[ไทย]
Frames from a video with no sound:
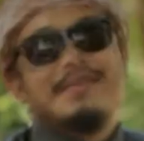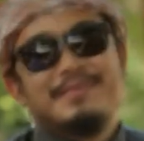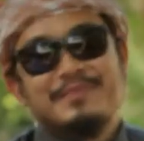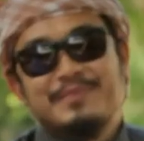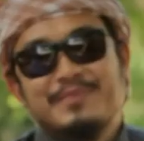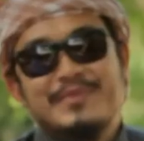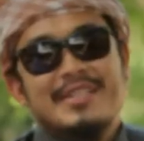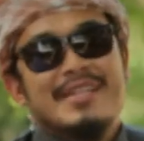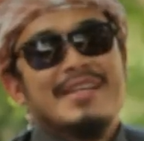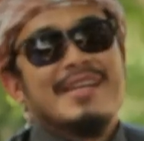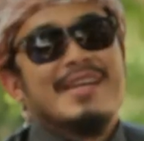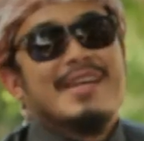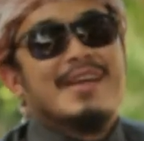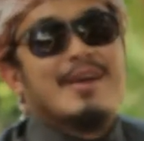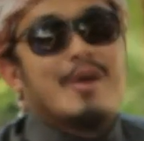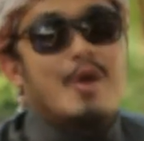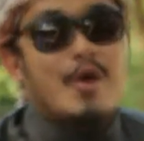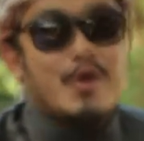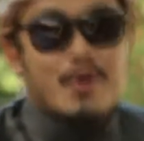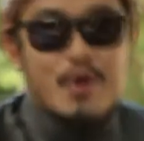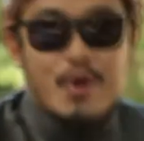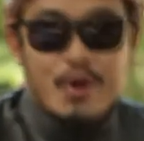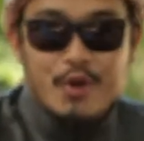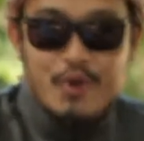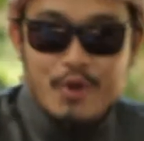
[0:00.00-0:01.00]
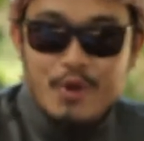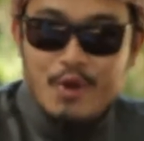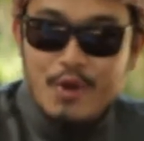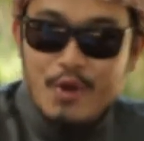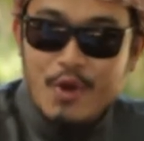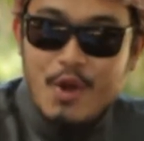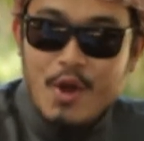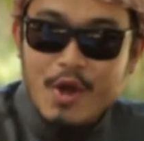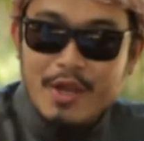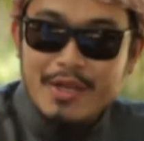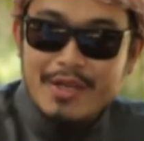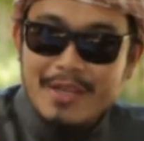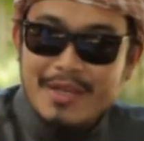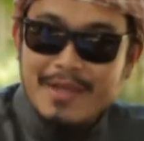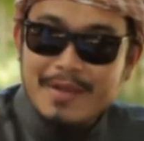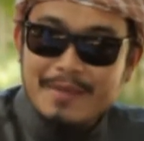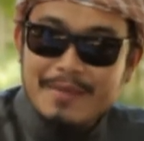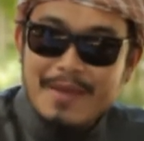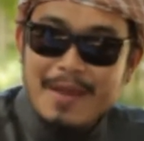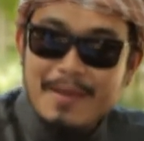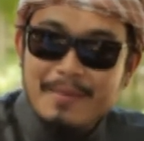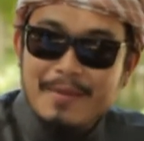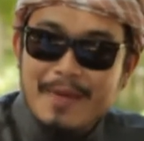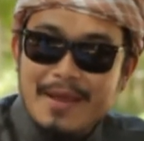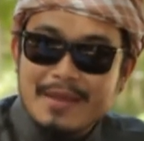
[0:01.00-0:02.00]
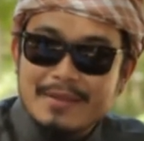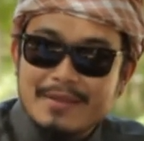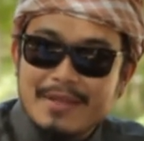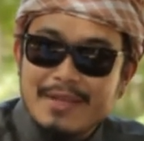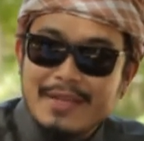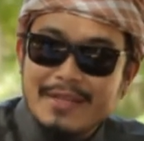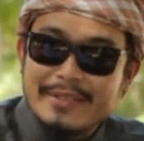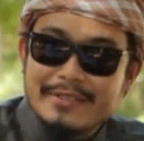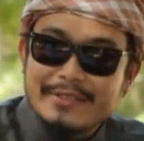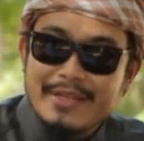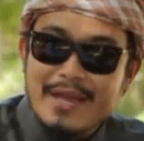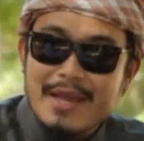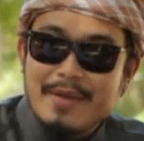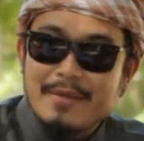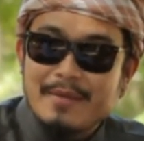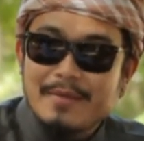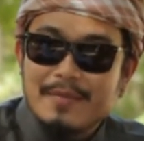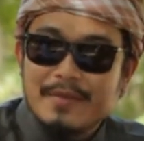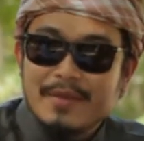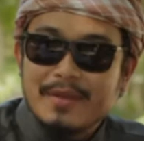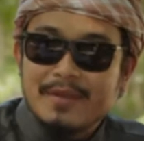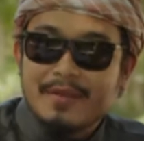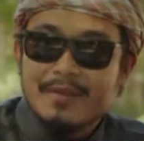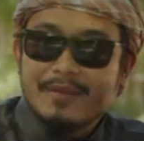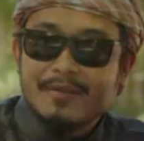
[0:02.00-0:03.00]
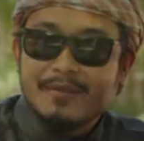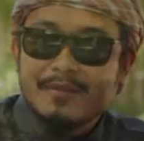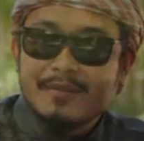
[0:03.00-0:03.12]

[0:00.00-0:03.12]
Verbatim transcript: มันฮอตตร้อนๆนะครับท่ามกลางทะเลทรายมัน